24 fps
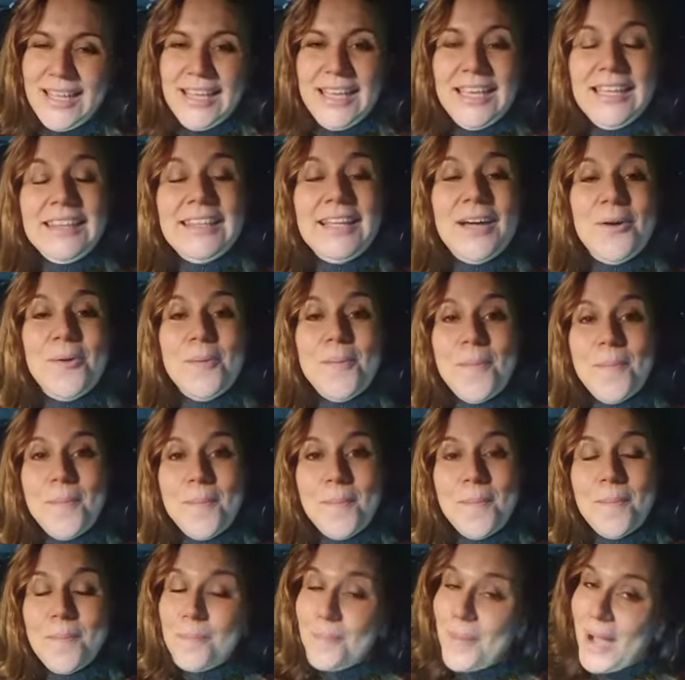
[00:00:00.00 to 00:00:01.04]
Então,
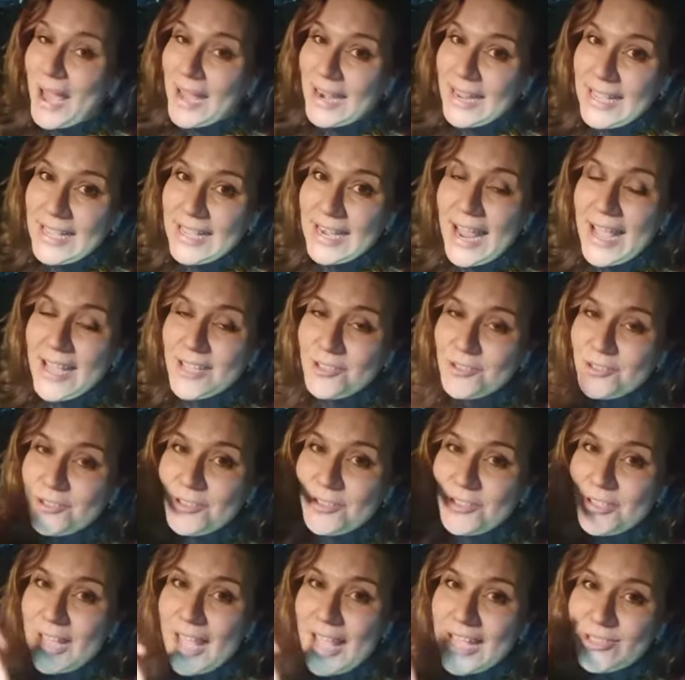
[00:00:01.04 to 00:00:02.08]
para
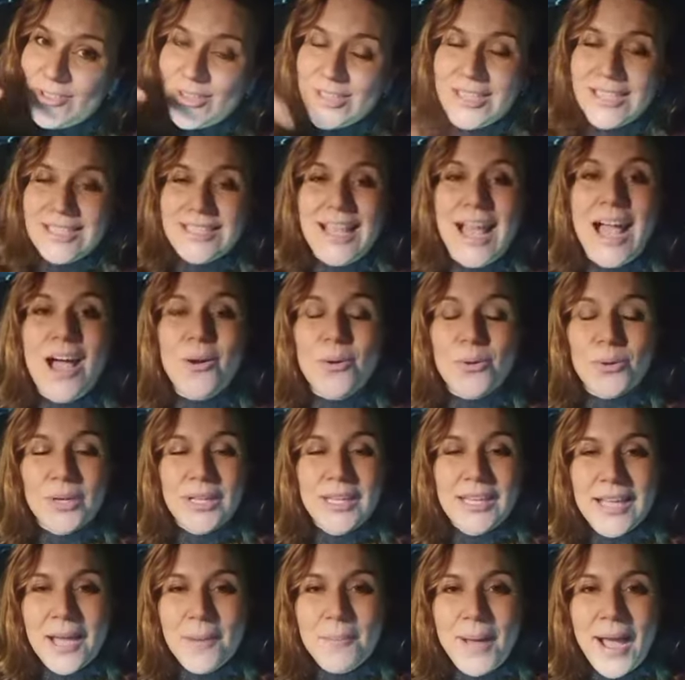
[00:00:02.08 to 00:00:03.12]
ingressos, é só acessar o
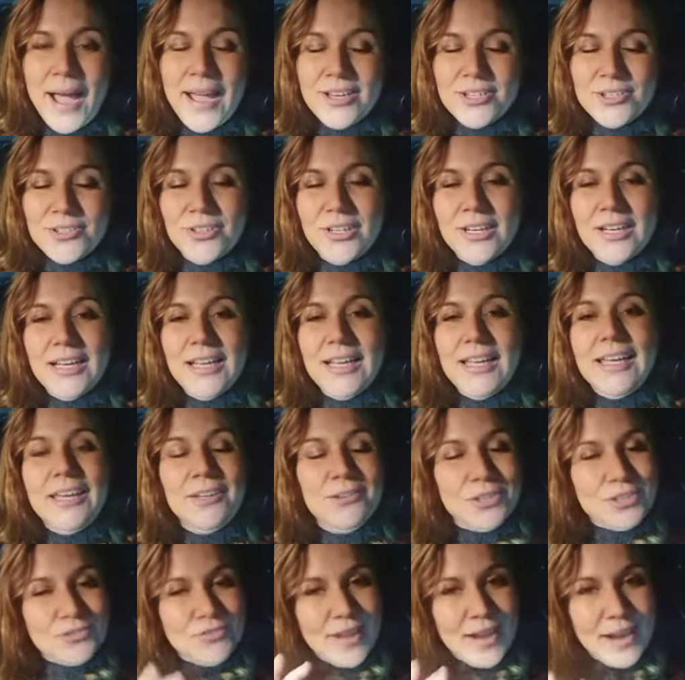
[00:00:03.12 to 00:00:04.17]
link abaixo e
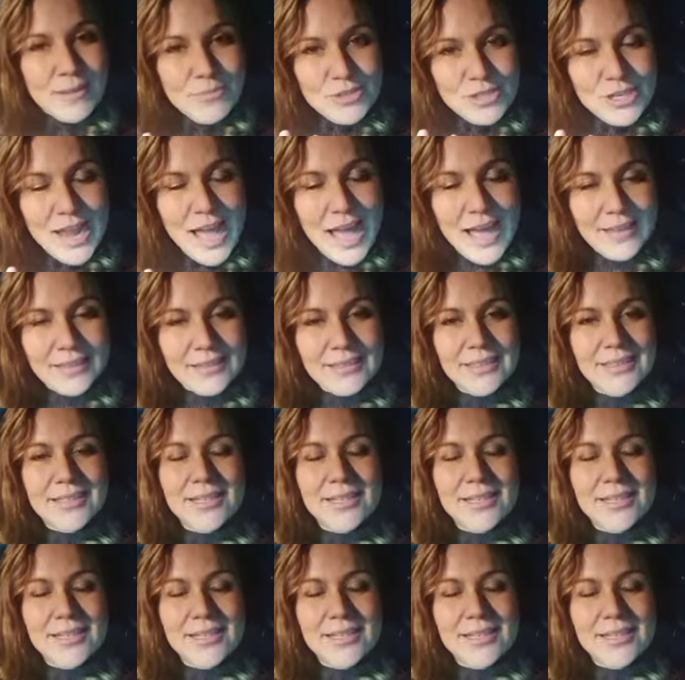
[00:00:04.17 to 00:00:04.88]
nos veremos lá,